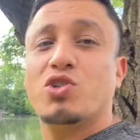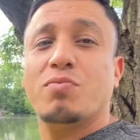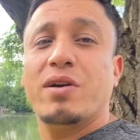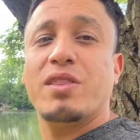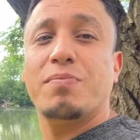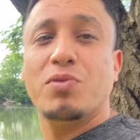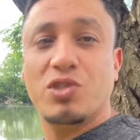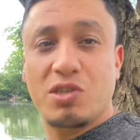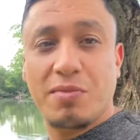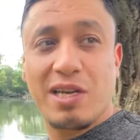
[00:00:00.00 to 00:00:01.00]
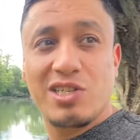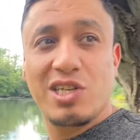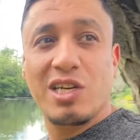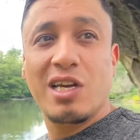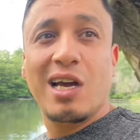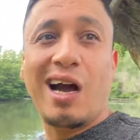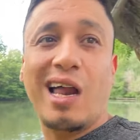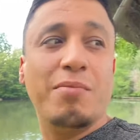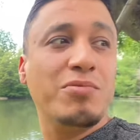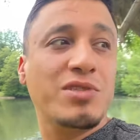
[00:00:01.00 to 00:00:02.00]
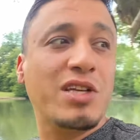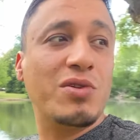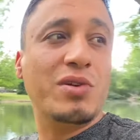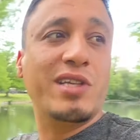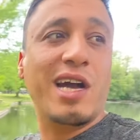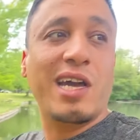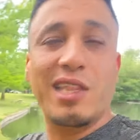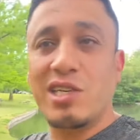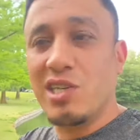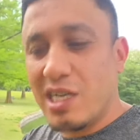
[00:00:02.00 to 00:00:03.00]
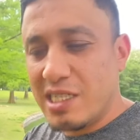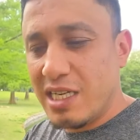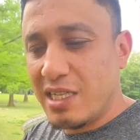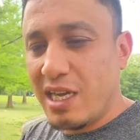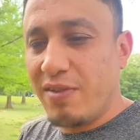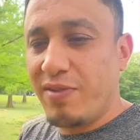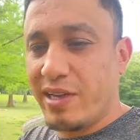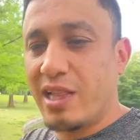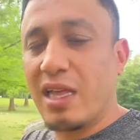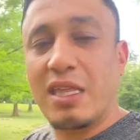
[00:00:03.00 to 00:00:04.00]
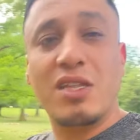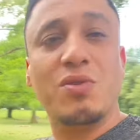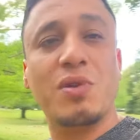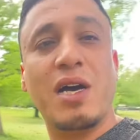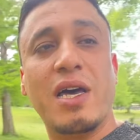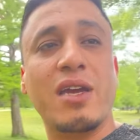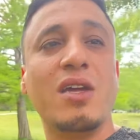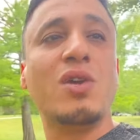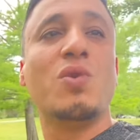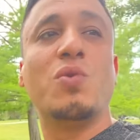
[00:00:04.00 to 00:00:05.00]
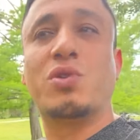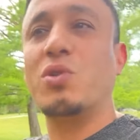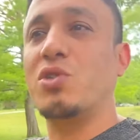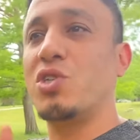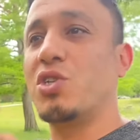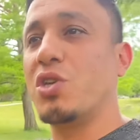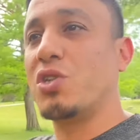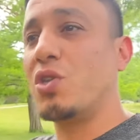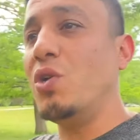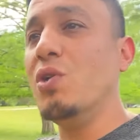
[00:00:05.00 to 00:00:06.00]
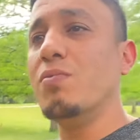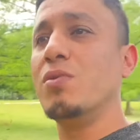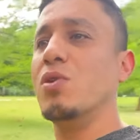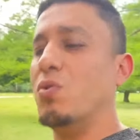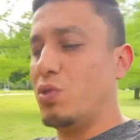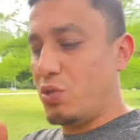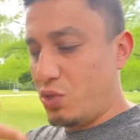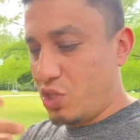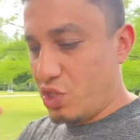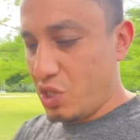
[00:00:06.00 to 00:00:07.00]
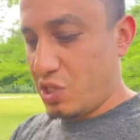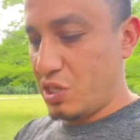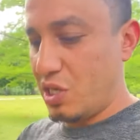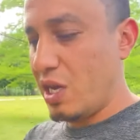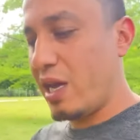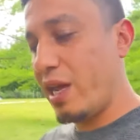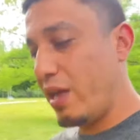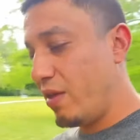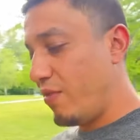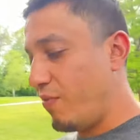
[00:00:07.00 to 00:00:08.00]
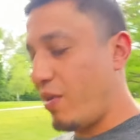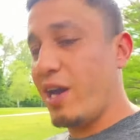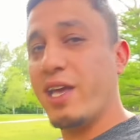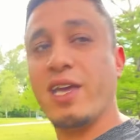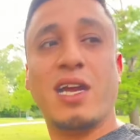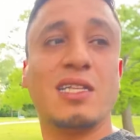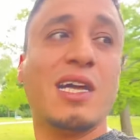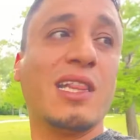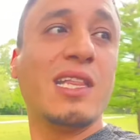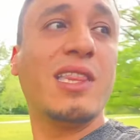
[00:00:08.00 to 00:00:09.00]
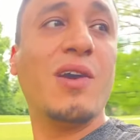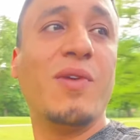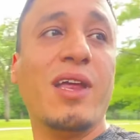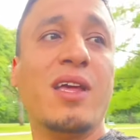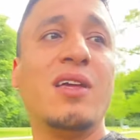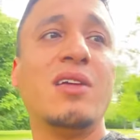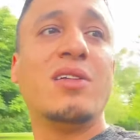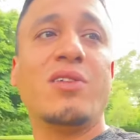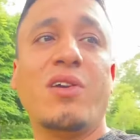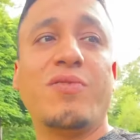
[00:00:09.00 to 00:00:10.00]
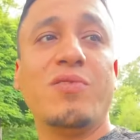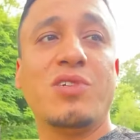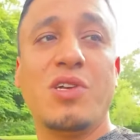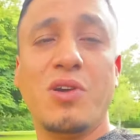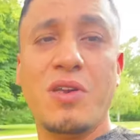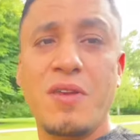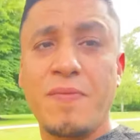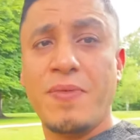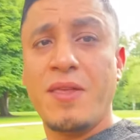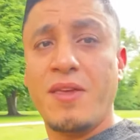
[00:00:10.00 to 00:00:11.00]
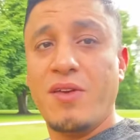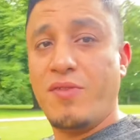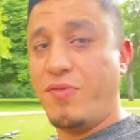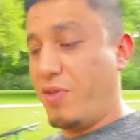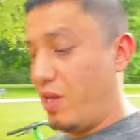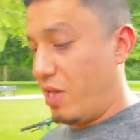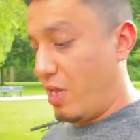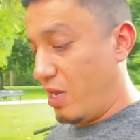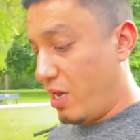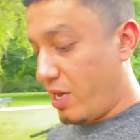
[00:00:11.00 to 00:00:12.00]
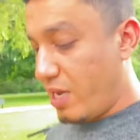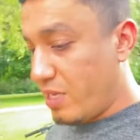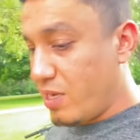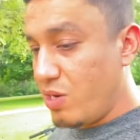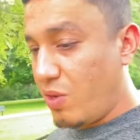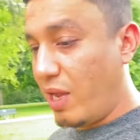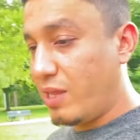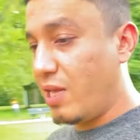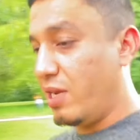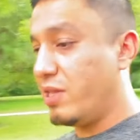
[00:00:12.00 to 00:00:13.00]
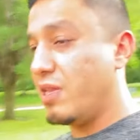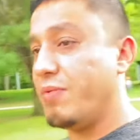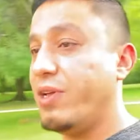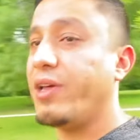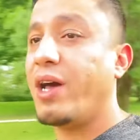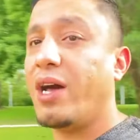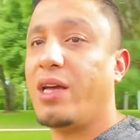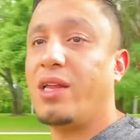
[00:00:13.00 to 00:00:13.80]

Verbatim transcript: هم يذبون سمك على مو انت تروح تاخذ اجازه تكلفك 30 دولار وتروح تشتري الطعم وتروح تشتري السناره وهاي ايرادات للدوله تعرفون شلون؟ فيا ريت انه حتى عندنا بالعراق